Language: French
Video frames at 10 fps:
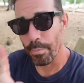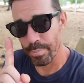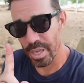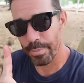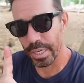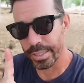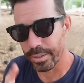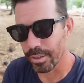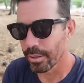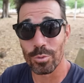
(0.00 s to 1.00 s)
bien
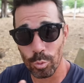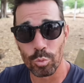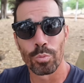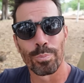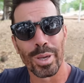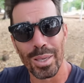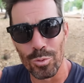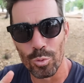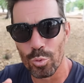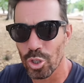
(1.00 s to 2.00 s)
mérité et surtout pris
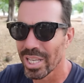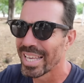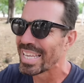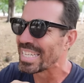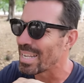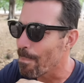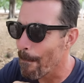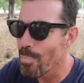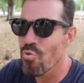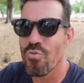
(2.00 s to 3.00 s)
une douche. J'ai
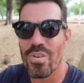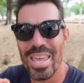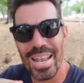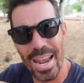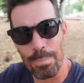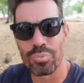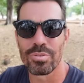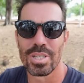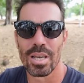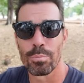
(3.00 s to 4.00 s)
bouffé la
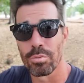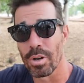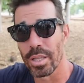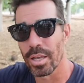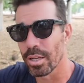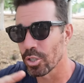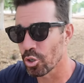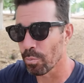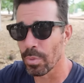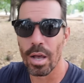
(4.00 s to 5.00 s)
poussière pour aller à
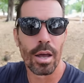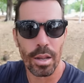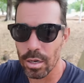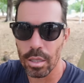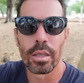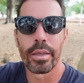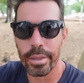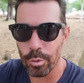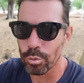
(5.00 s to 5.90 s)
Chamba à l'aller et au